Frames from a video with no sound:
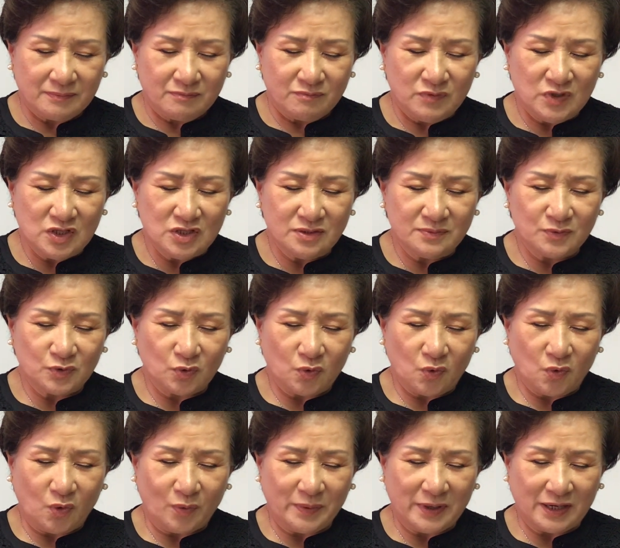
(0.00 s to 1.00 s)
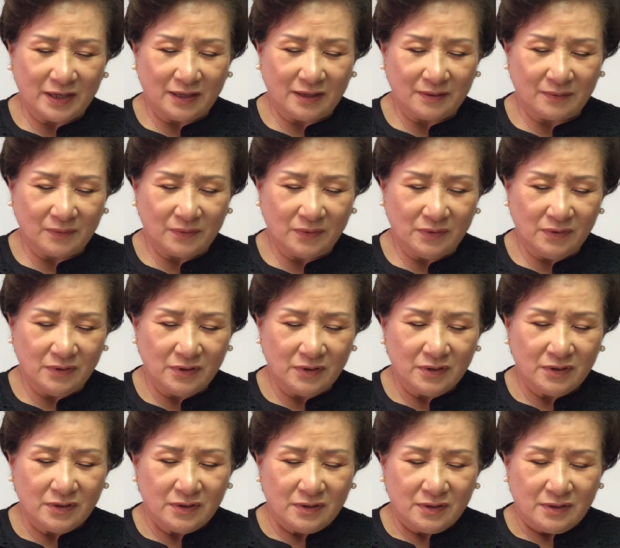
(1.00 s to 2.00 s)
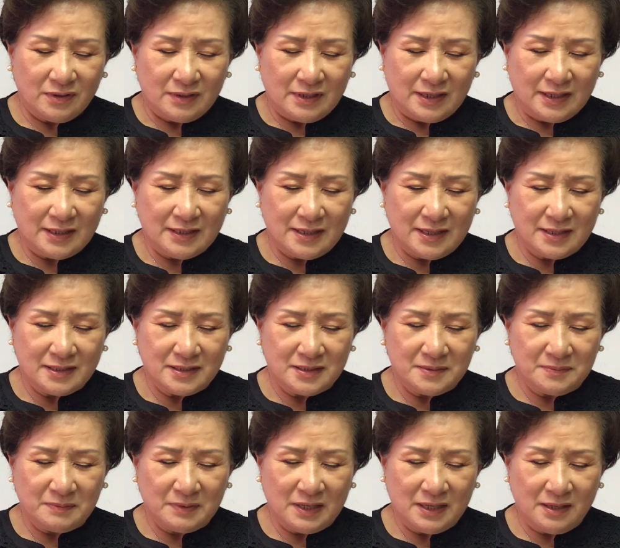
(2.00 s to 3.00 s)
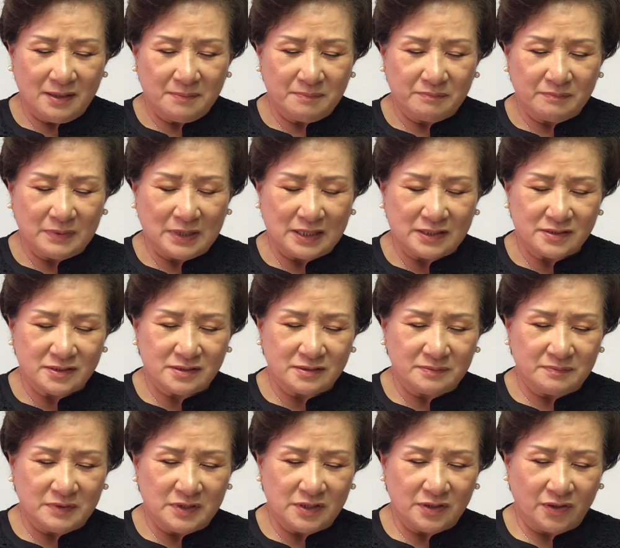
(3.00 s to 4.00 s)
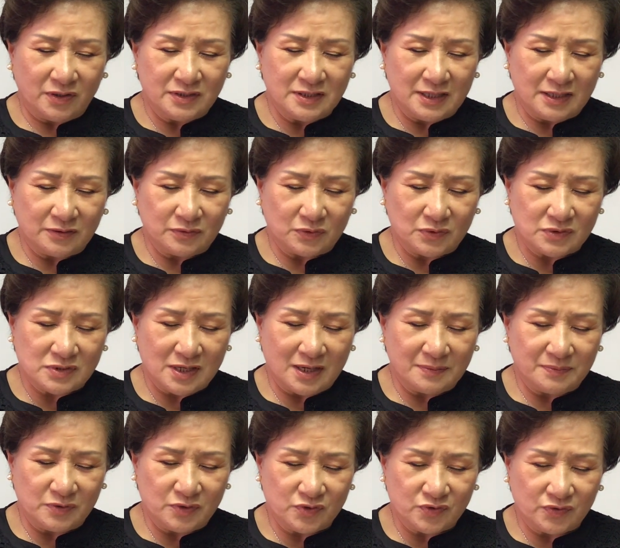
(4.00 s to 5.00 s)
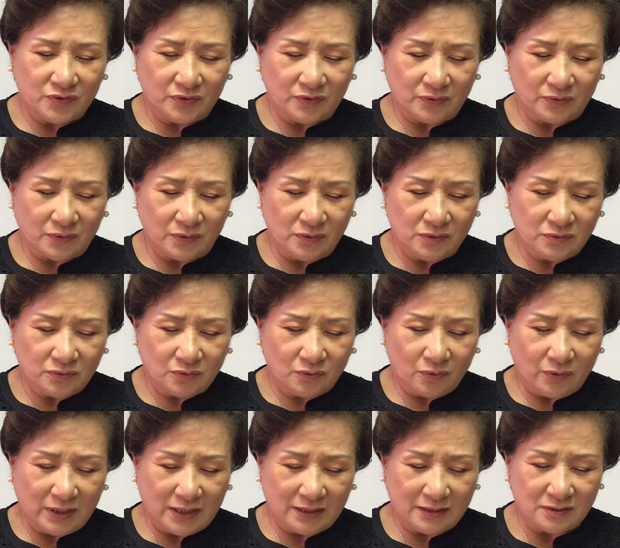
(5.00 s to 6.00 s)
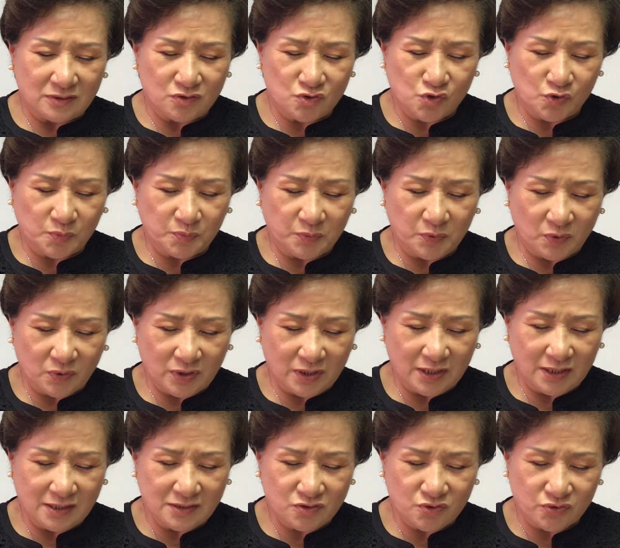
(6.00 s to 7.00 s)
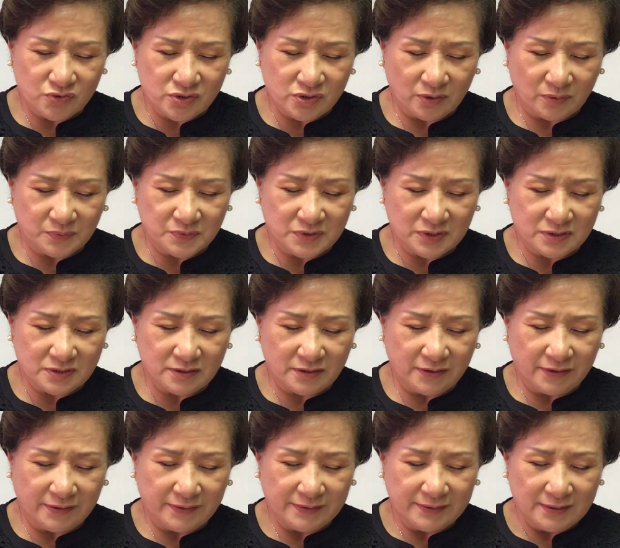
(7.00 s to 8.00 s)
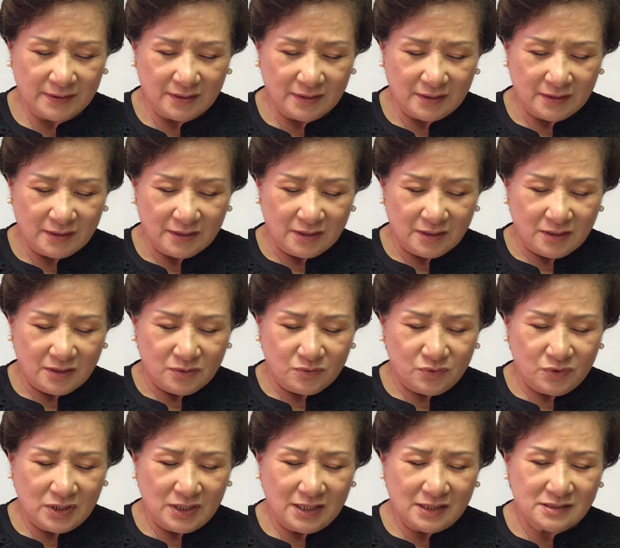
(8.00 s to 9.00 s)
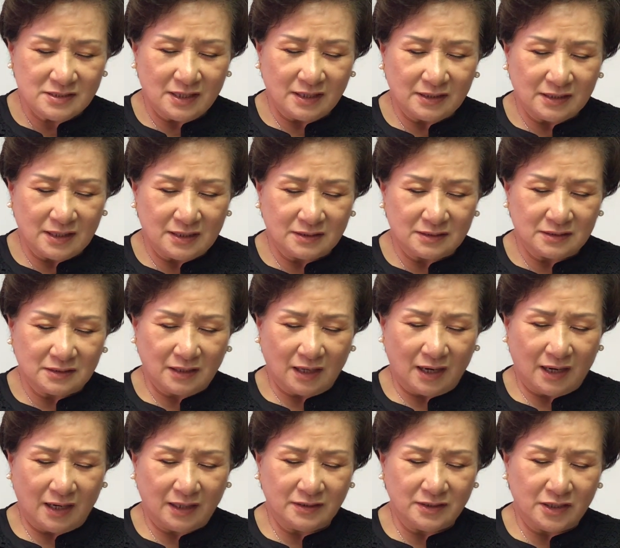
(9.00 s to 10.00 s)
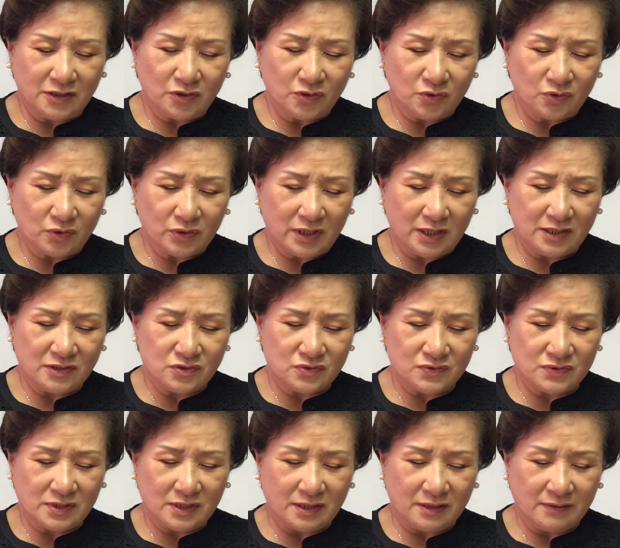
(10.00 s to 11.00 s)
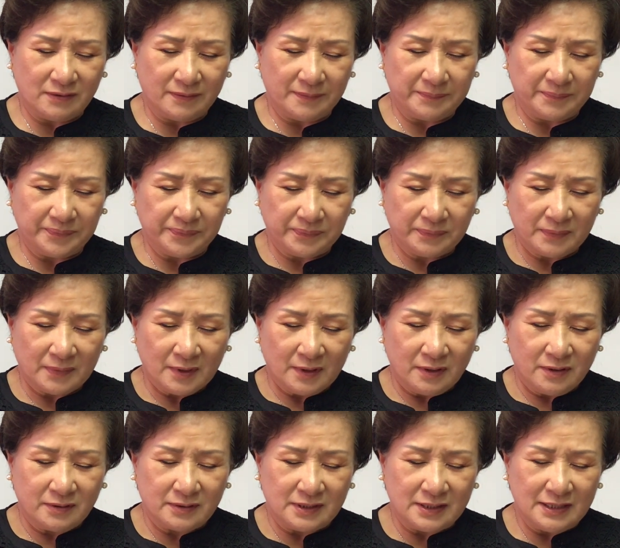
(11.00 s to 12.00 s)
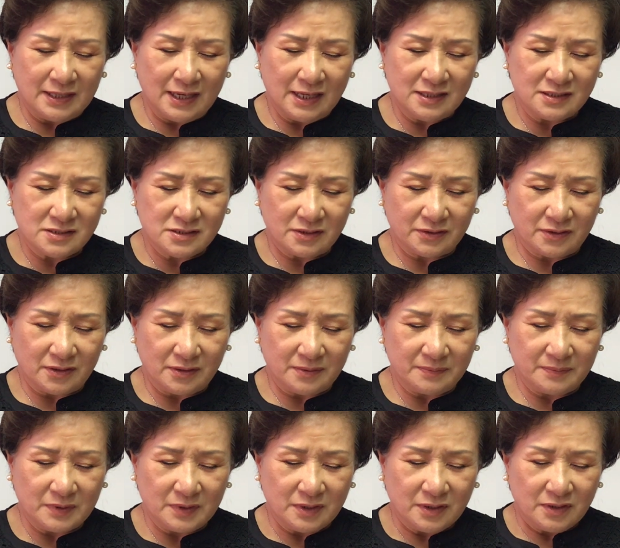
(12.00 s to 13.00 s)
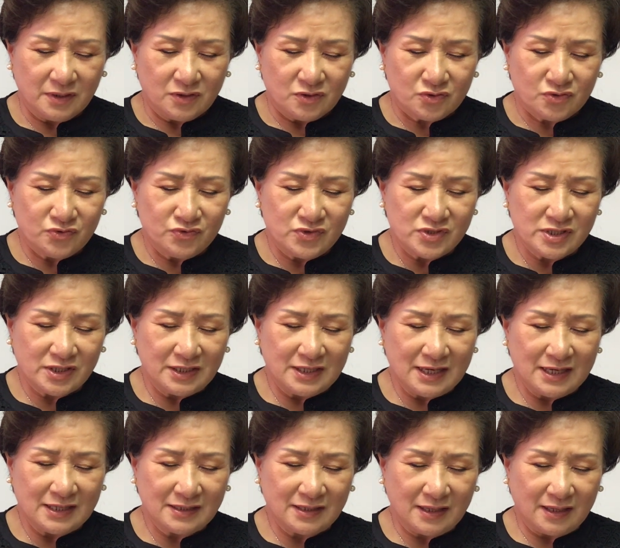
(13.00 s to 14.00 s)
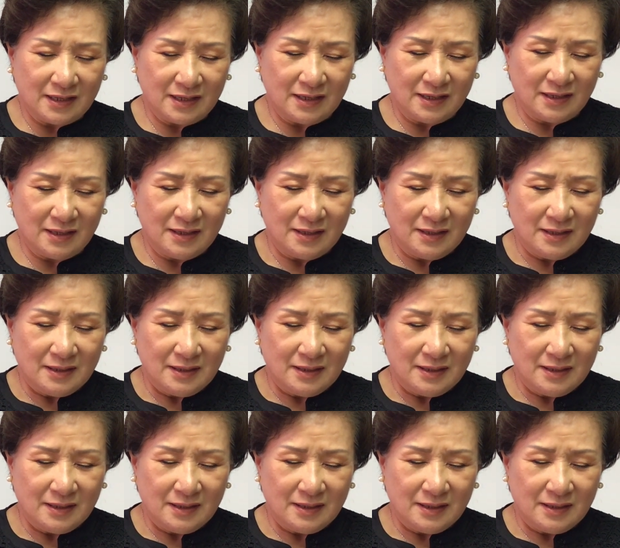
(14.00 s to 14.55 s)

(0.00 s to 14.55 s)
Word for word: 믿음으로 고백하고 하나님의 말씀을 언약으로 잡을 수 있도록 또한 축복해 주시옵소서. 우리의 생각을 다 내려놓게 해주세요. 어린아이처럼 순전하게